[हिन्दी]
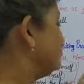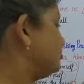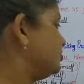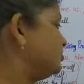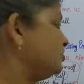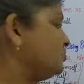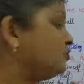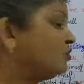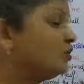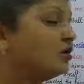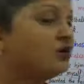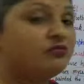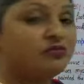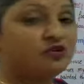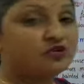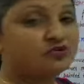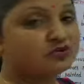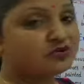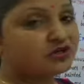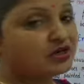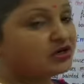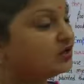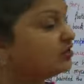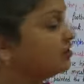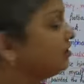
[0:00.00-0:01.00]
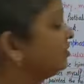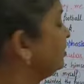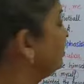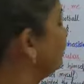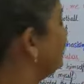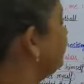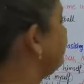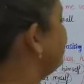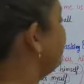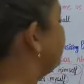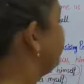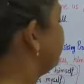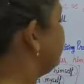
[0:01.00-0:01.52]
जिनको हम यूज़ करते
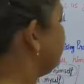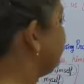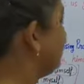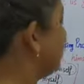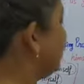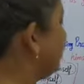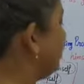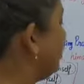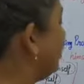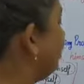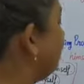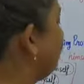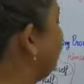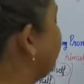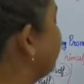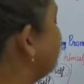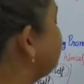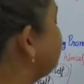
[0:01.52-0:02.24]
हैं तो यहाँ हमने